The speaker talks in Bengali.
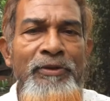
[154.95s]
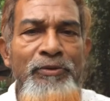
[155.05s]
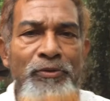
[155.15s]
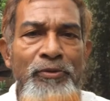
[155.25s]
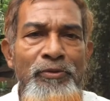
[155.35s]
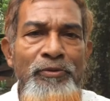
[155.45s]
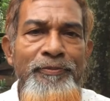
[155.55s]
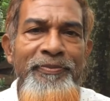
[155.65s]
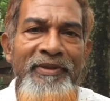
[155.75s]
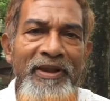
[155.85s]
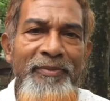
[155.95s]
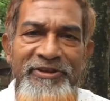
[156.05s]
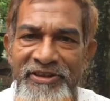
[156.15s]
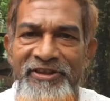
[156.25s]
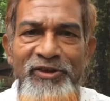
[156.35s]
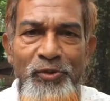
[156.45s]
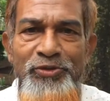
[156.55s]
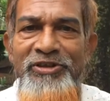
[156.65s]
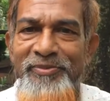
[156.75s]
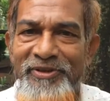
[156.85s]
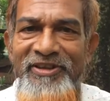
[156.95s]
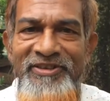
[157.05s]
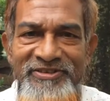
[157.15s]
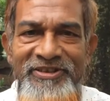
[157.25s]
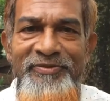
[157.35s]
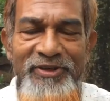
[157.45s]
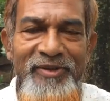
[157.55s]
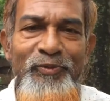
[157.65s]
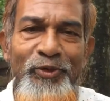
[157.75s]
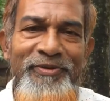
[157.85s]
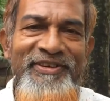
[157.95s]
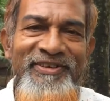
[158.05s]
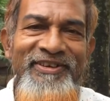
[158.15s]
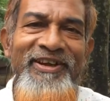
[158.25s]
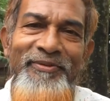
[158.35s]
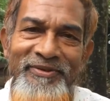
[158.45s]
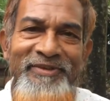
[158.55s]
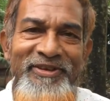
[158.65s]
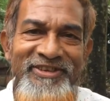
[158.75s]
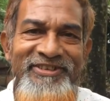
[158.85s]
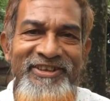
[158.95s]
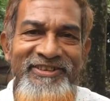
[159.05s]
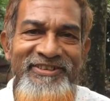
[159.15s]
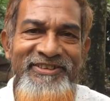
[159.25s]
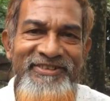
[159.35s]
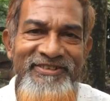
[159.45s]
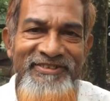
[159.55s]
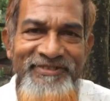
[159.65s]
তো আমার চ্যানেলটিকে অবশ্যই আপনারা সাবস্ক্রাইব করবেন আমার আমি আশা রাখি